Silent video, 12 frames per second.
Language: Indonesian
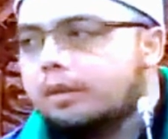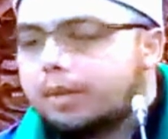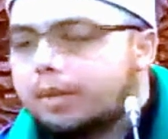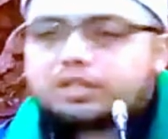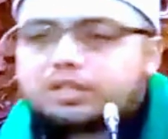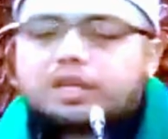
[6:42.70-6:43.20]

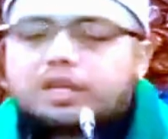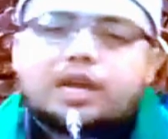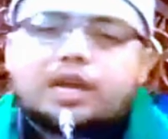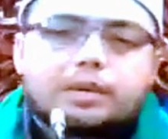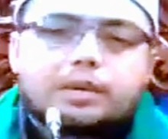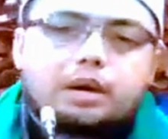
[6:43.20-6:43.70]
Maka
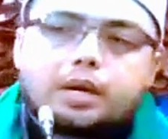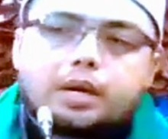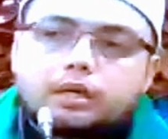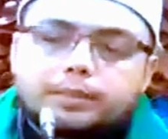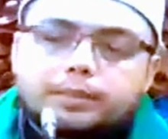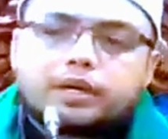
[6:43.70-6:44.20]
Sayyidina Bilal
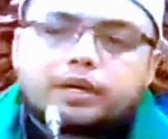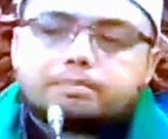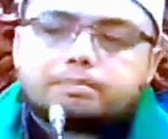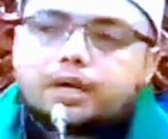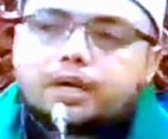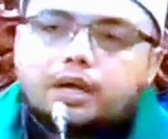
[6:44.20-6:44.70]
bin
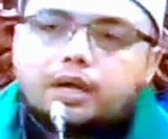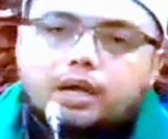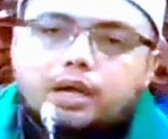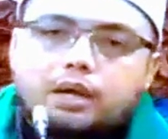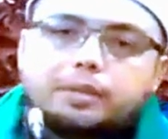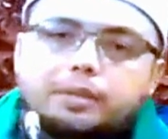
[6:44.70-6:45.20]

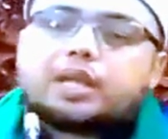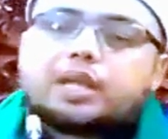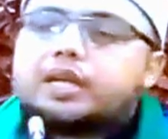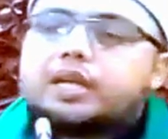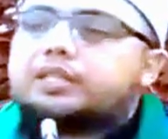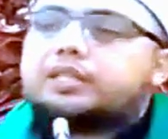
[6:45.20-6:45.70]
Rabah
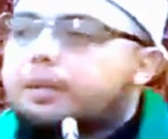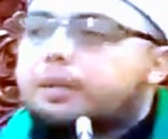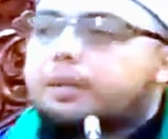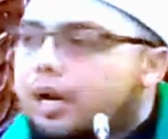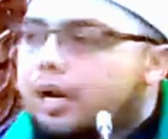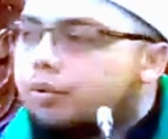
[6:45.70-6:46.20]
minta izin
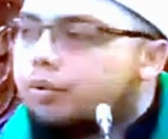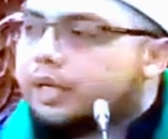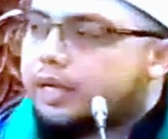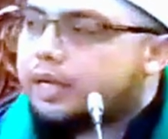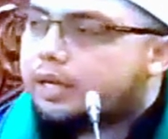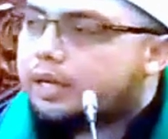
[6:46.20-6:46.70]
kepada
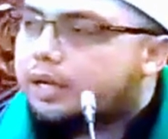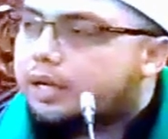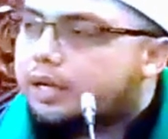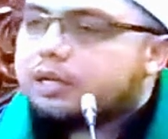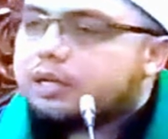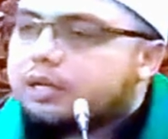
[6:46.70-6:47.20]
keluarganya.
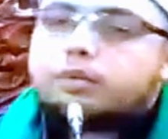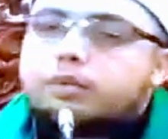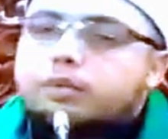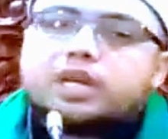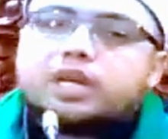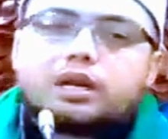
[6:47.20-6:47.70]
Saya
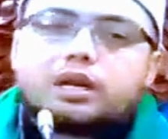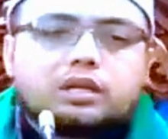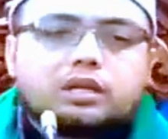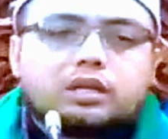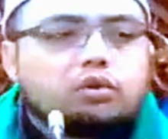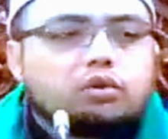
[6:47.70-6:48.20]
mau
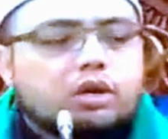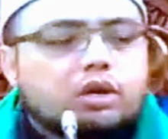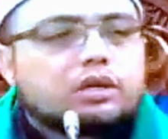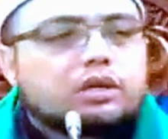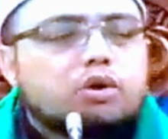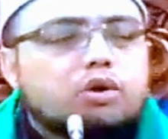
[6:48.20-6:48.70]
ziarah ke
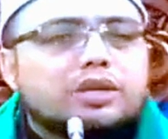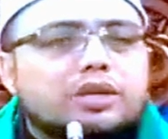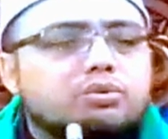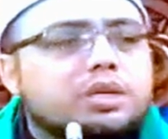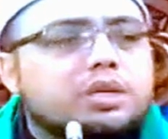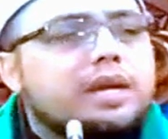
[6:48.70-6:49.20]
kota, ke, kota
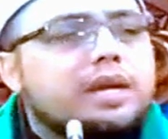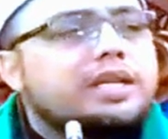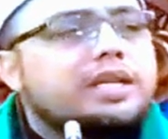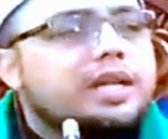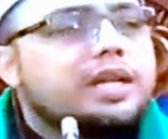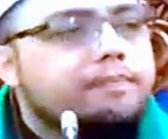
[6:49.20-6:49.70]
suci
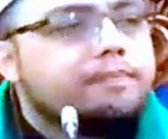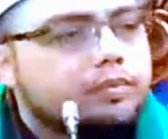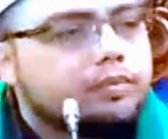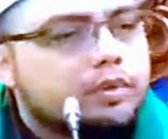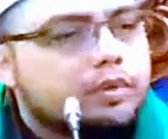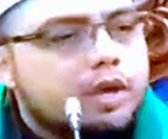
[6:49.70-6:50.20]
Madinah.
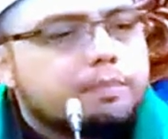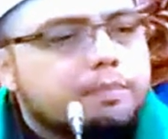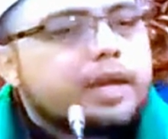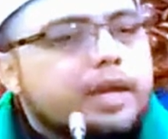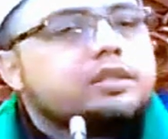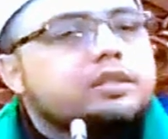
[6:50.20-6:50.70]

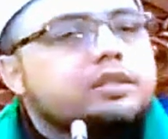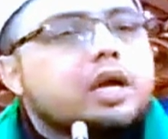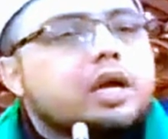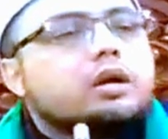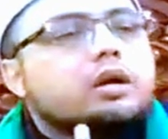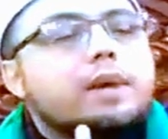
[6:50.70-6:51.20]
Pengen
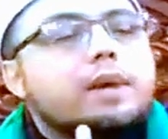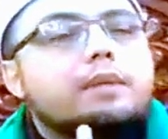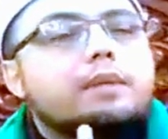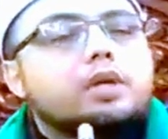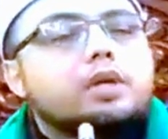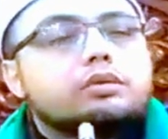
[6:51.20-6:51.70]
ziarah ke
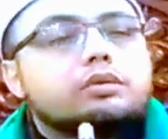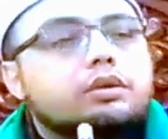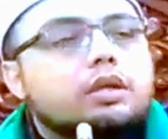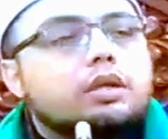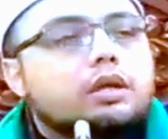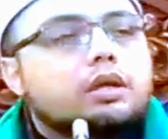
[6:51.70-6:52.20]
makamnya
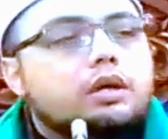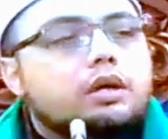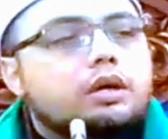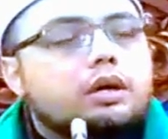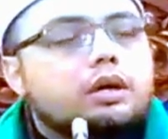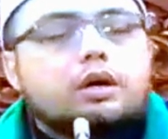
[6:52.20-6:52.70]

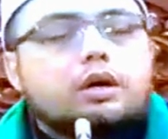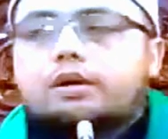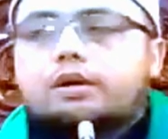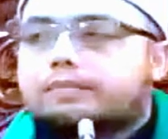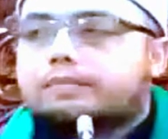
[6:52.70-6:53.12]
Rasulullah.